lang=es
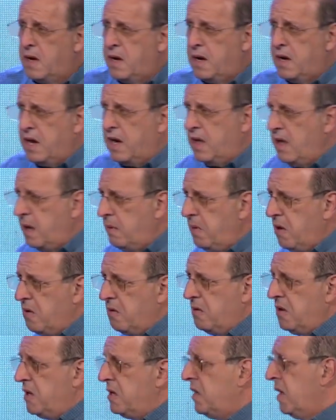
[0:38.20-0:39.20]

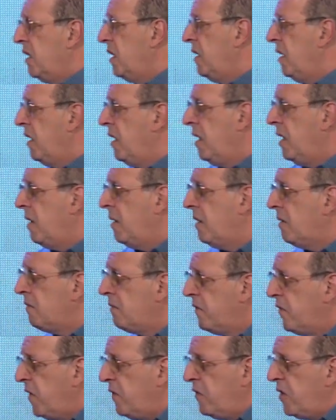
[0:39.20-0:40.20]
académicos dicen que tenía
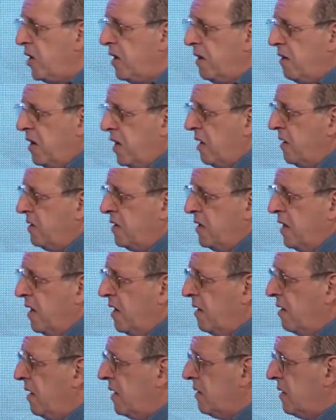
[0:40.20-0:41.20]
15,
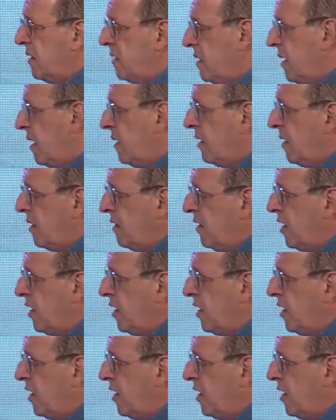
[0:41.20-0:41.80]
15, 16